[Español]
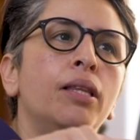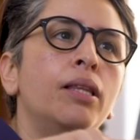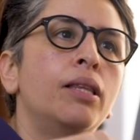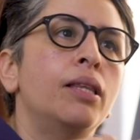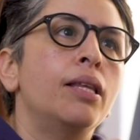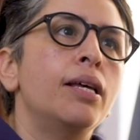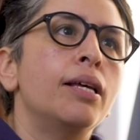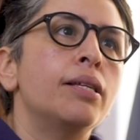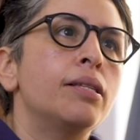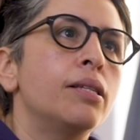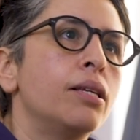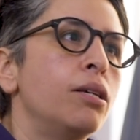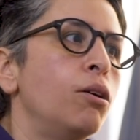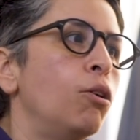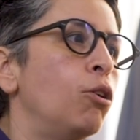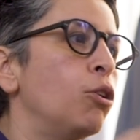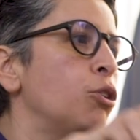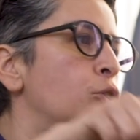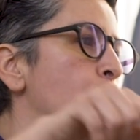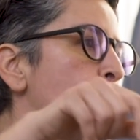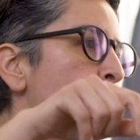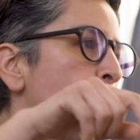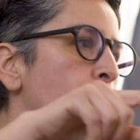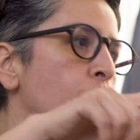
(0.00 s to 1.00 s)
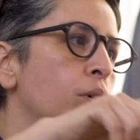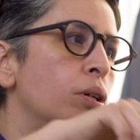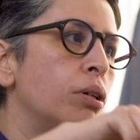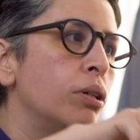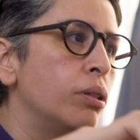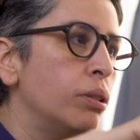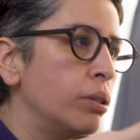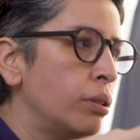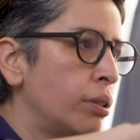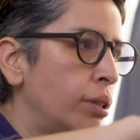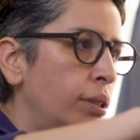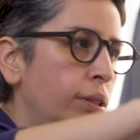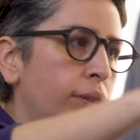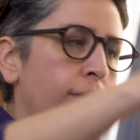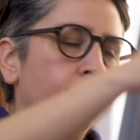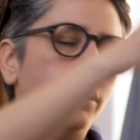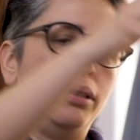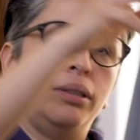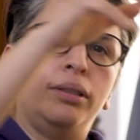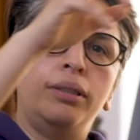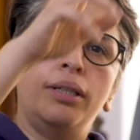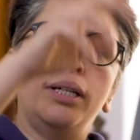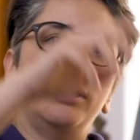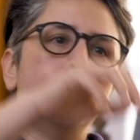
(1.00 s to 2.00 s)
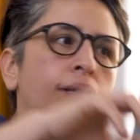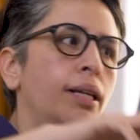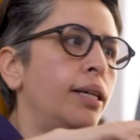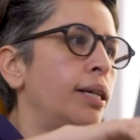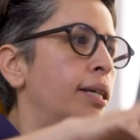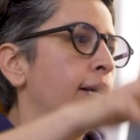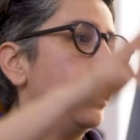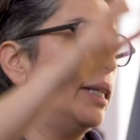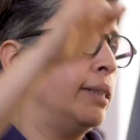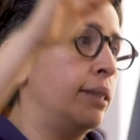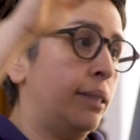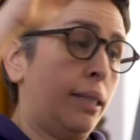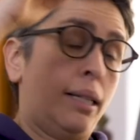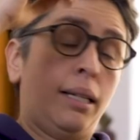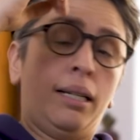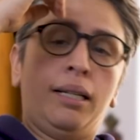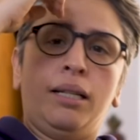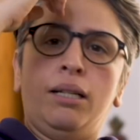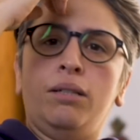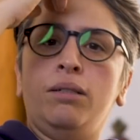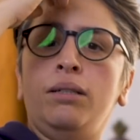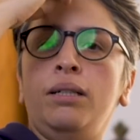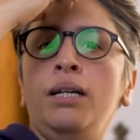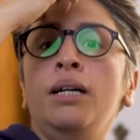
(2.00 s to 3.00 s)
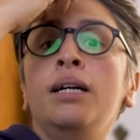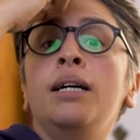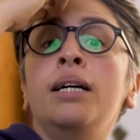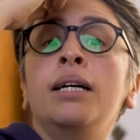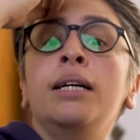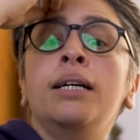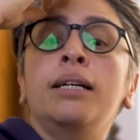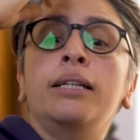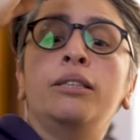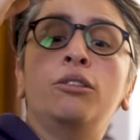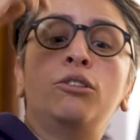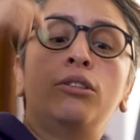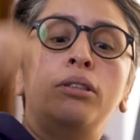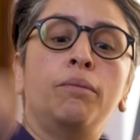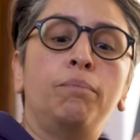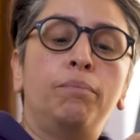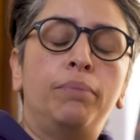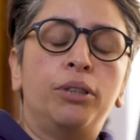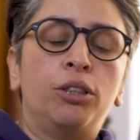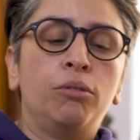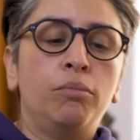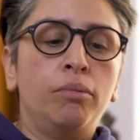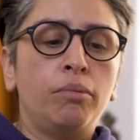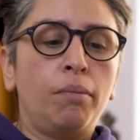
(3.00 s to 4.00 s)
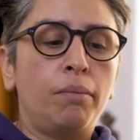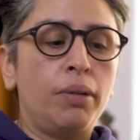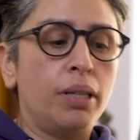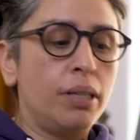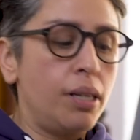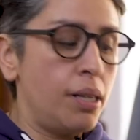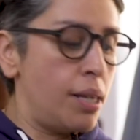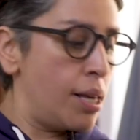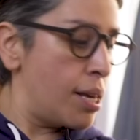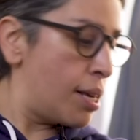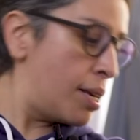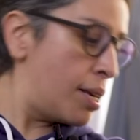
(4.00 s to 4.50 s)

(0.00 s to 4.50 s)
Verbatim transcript: 18, eh, 17 y 15, ¿no? Entonces empezó mi mamá así de